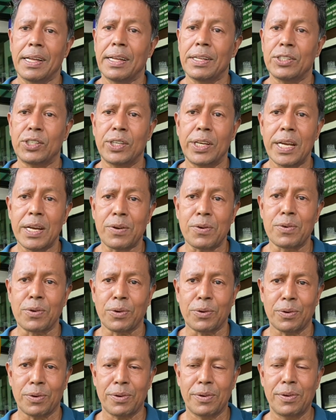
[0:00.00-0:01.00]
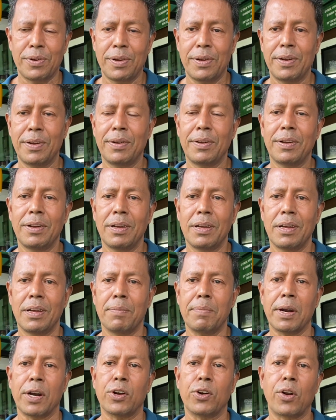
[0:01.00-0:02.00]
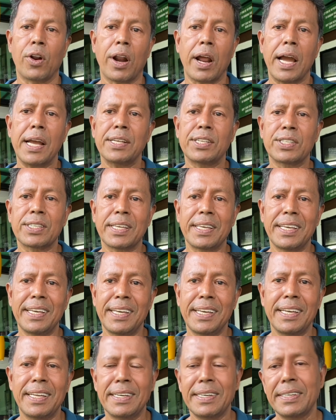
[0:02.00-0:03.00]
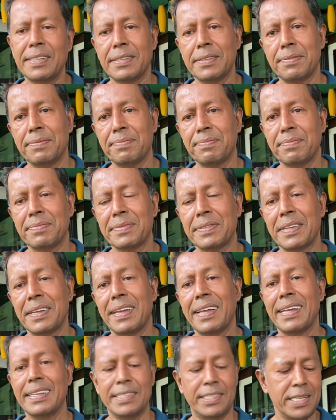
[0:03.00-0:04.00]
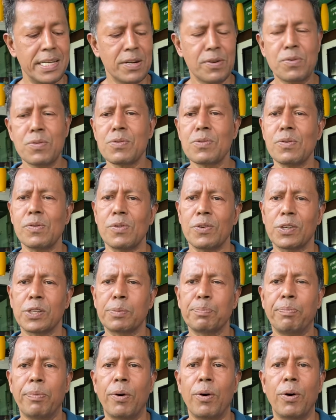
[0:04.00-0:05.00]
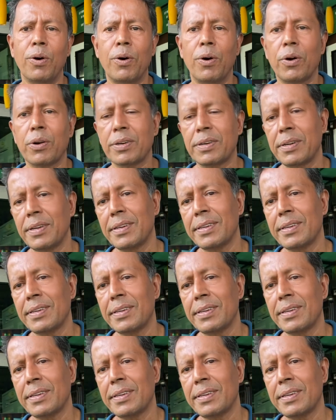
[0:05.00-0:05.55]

যে কোনো মানে ড্রাই স্কিন যে কোনো স্পট